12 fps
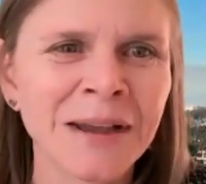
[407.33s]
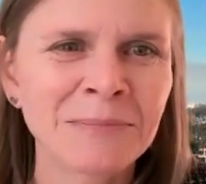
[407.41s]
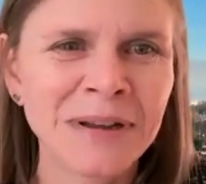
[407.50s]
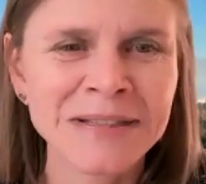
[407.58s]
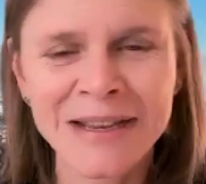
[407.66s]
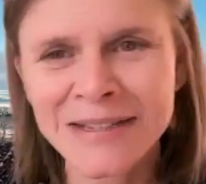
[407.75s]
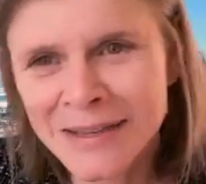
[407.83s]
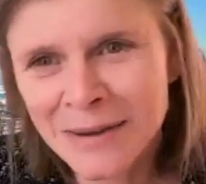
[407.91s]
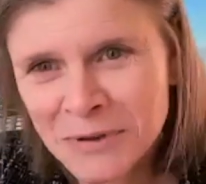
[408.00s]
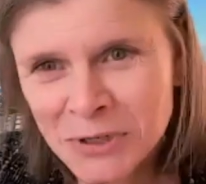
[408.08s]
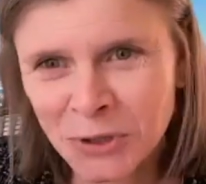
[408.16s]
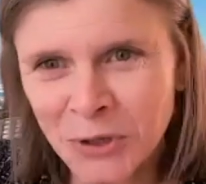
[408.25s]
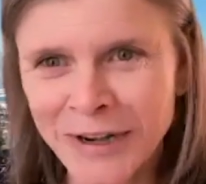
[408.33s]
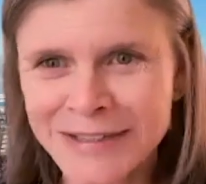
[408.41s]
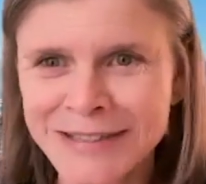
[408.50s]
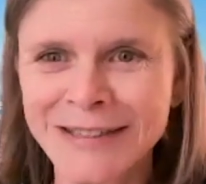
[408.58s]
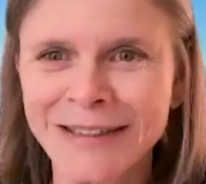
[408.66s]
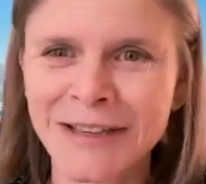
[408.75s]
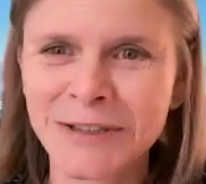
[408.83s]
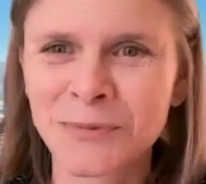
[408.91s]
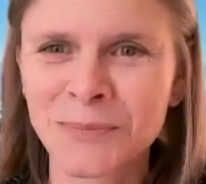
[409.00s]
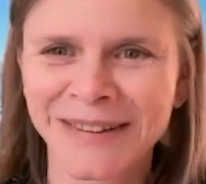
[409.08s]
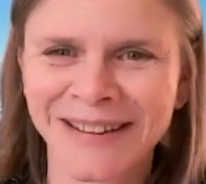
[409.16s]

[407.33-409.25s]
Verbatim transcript: Mas essa é a minha história, assim, resumida.